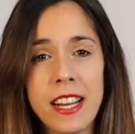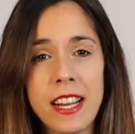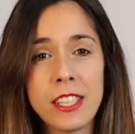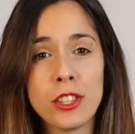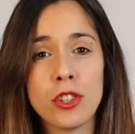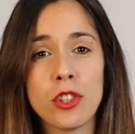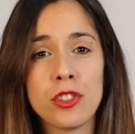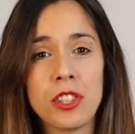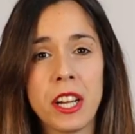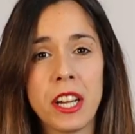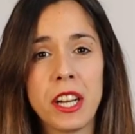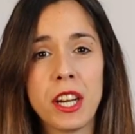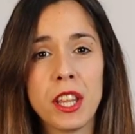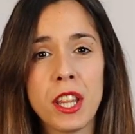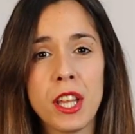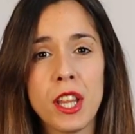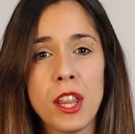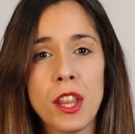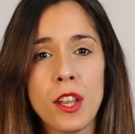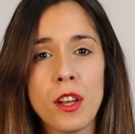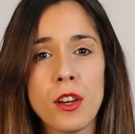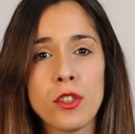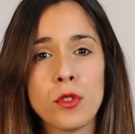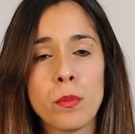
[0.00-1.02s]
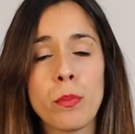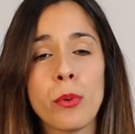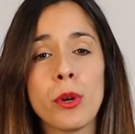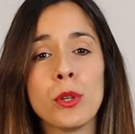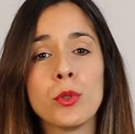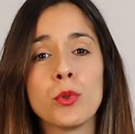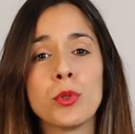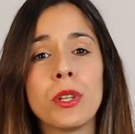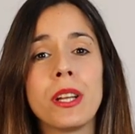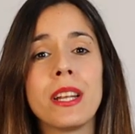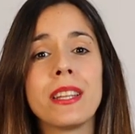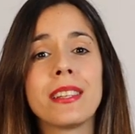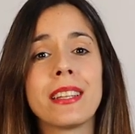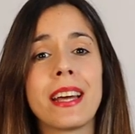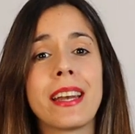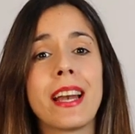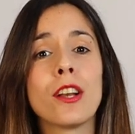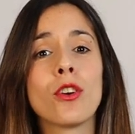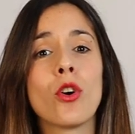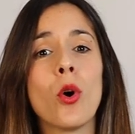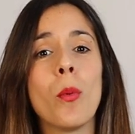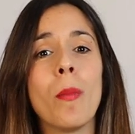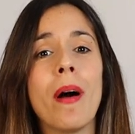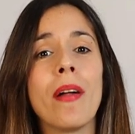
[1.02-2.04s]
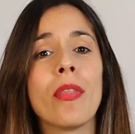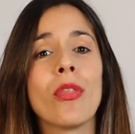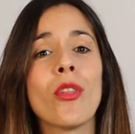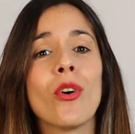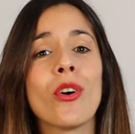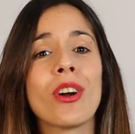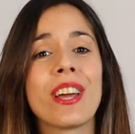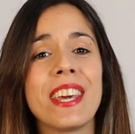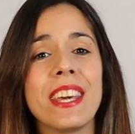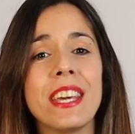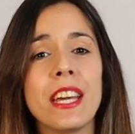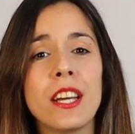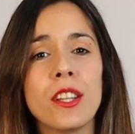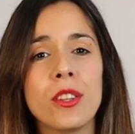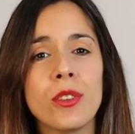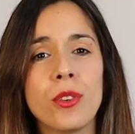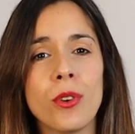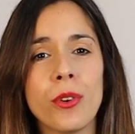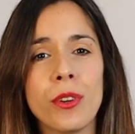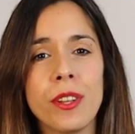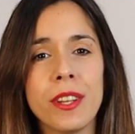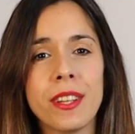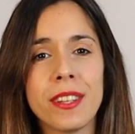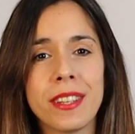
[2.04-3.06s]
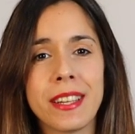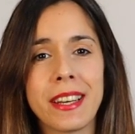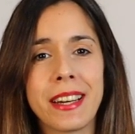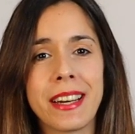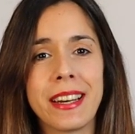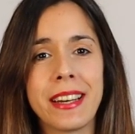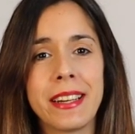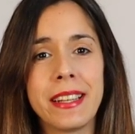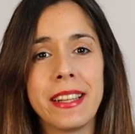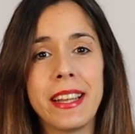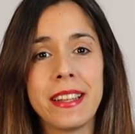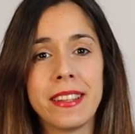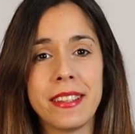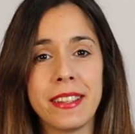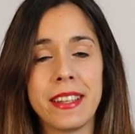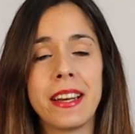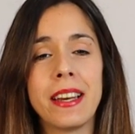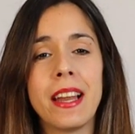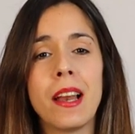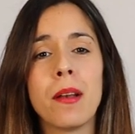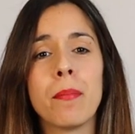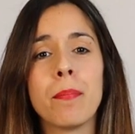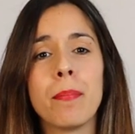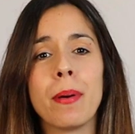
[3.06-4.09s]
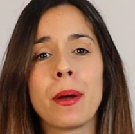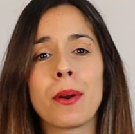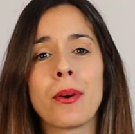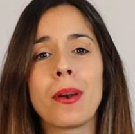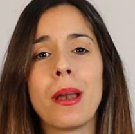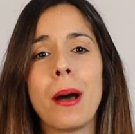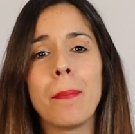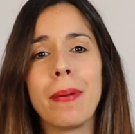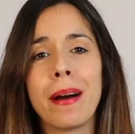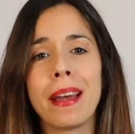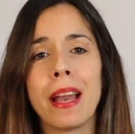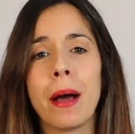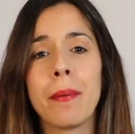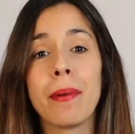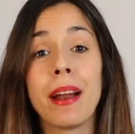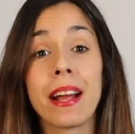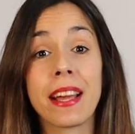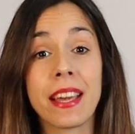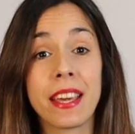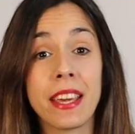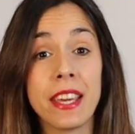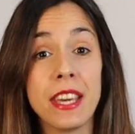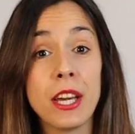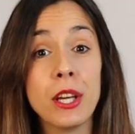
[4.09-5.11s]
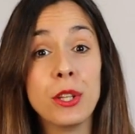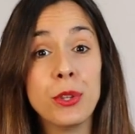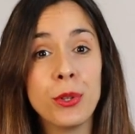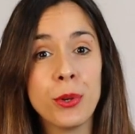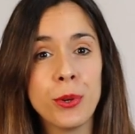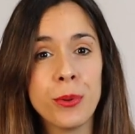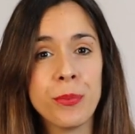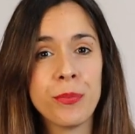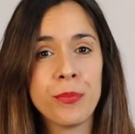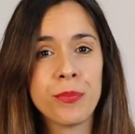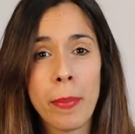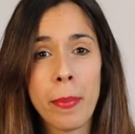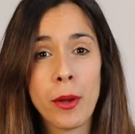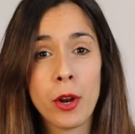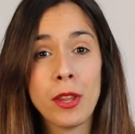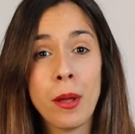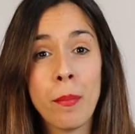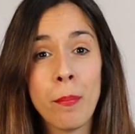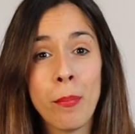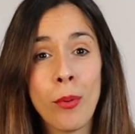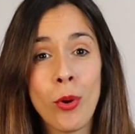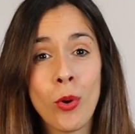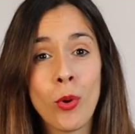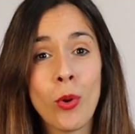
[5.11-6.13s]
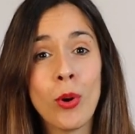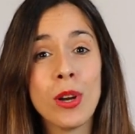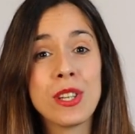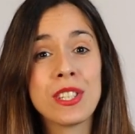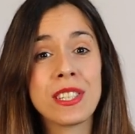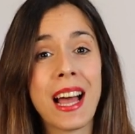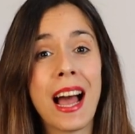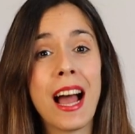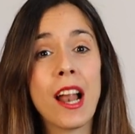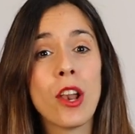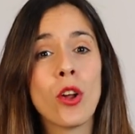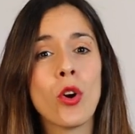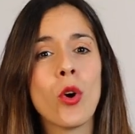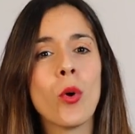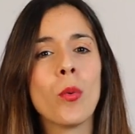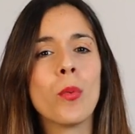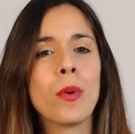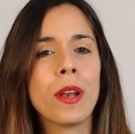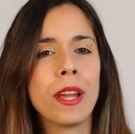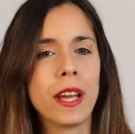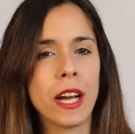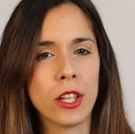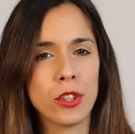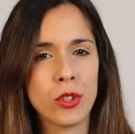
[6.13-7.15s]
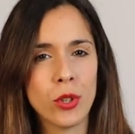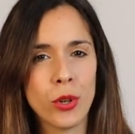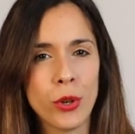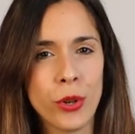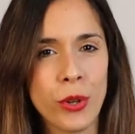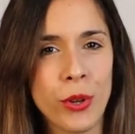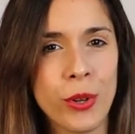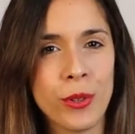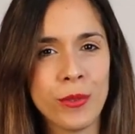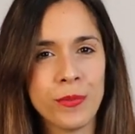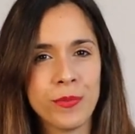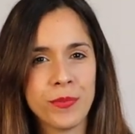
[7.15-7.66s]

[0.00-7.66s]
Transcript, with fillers: En estos ejercicios puedes utilizar el comando quieto, es decir, decirle al perro la palabra quieto pero tampoco es algo obligatorio,